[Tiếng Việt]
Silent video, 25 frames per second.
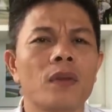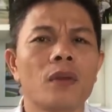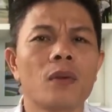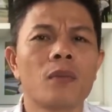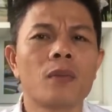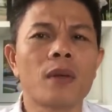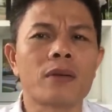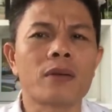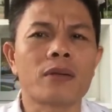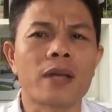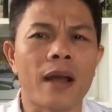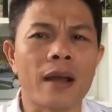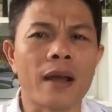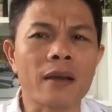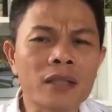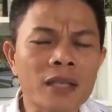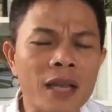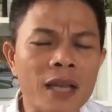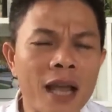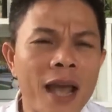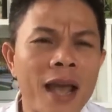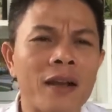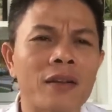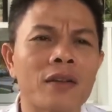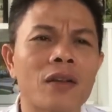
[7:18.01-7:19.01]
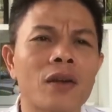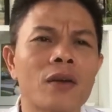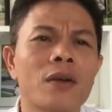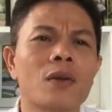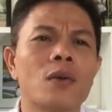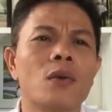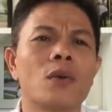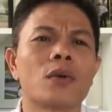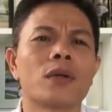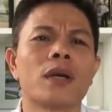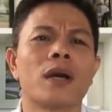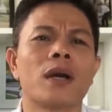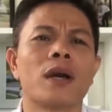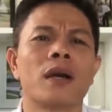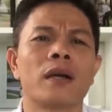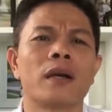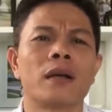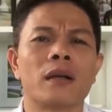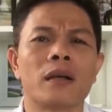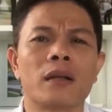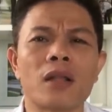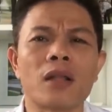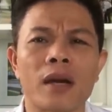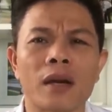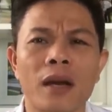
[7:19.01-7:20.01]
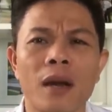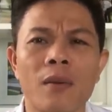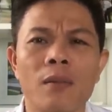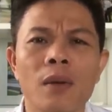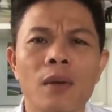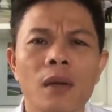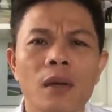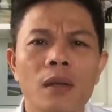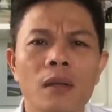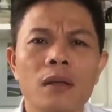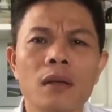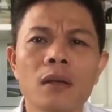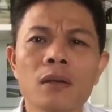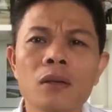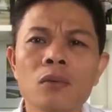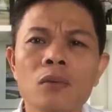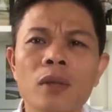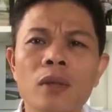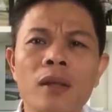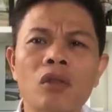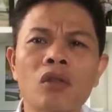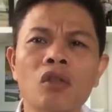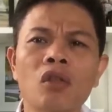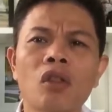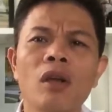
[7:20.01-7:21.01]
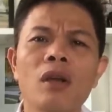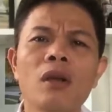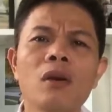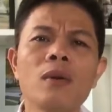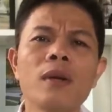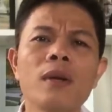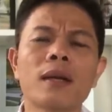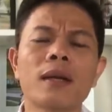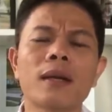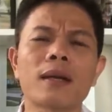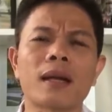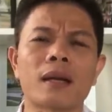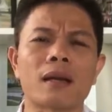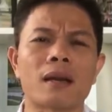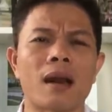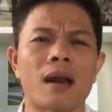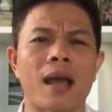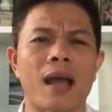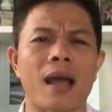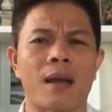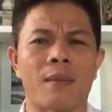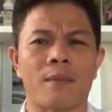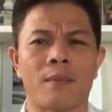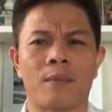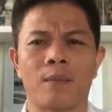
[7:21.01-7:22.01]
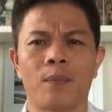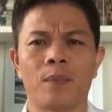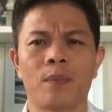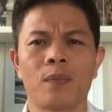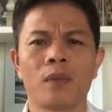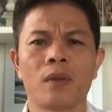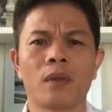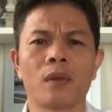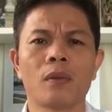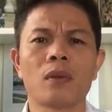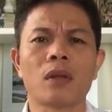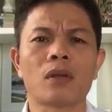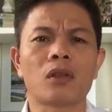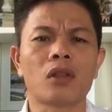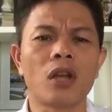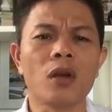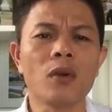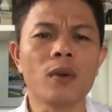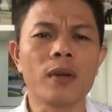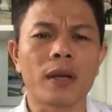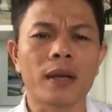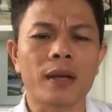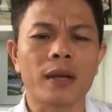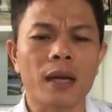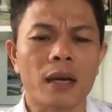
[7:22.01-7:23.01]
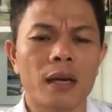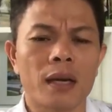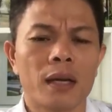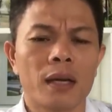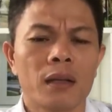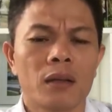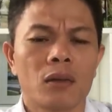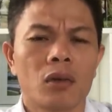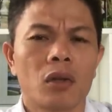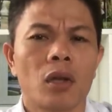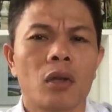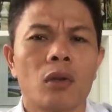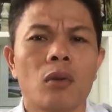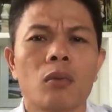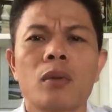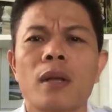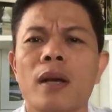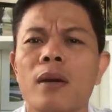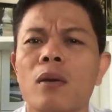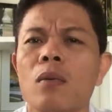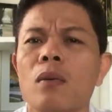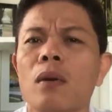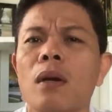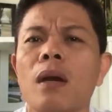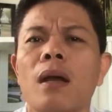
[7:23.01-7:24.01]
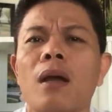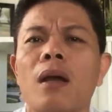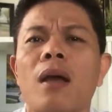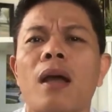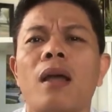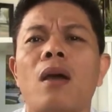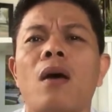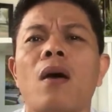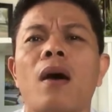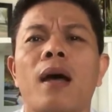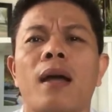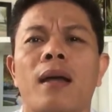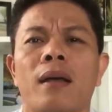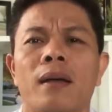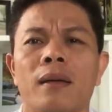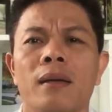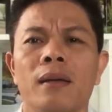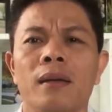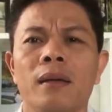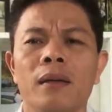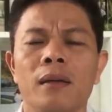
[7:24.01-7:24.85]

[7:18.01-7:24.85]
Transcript: chúng ta sẵn sàng cho cái cuộc chơi thành công nhưng chúng ta thiếu đi cái cách làm chúng ta thiếu đi cái cách đi thì chúng ta cũng có lẽ hay hoài